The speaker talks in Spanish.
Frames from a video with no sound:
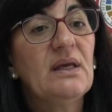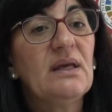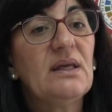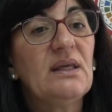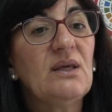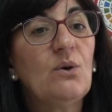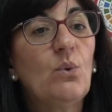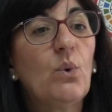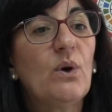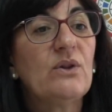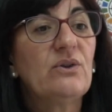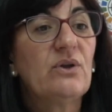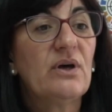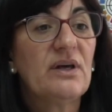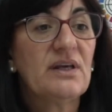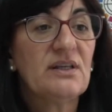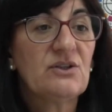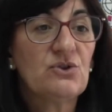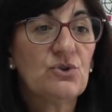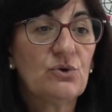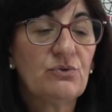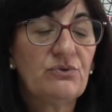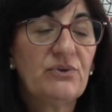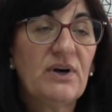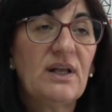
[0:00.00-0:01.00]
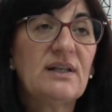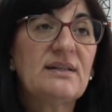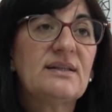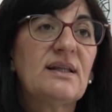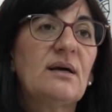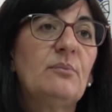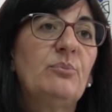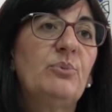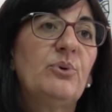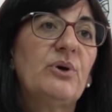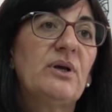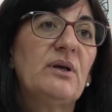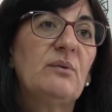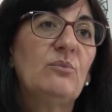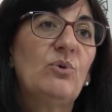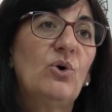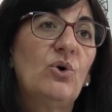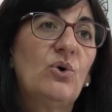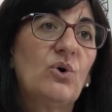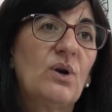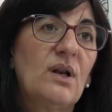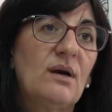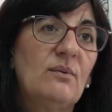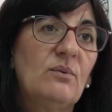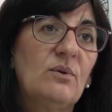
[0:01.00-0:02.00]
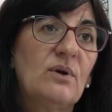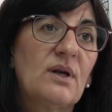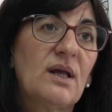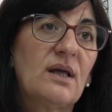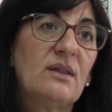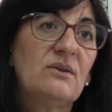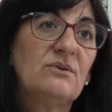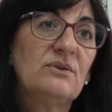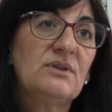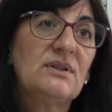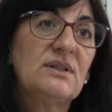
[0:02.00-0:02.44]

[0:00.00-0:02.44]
Y cuando ha hecho falta, pues hemos colaborado